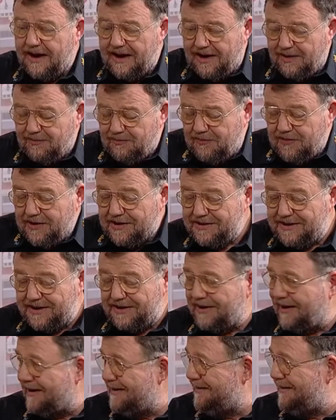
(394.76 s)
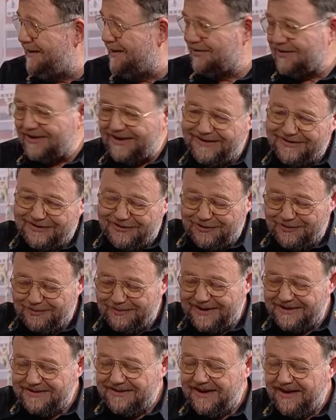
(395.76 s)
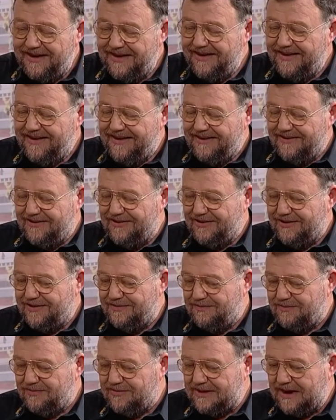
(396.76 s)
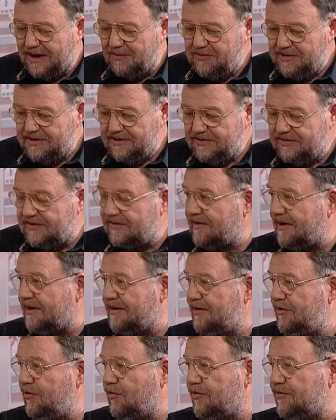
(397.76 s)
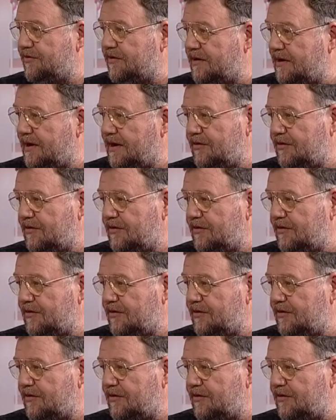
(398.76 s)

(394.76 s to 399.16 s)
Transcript: haben wir, den einen, der teilgenommen hat. Äh, damit ist die Sache in die Hose gegangen,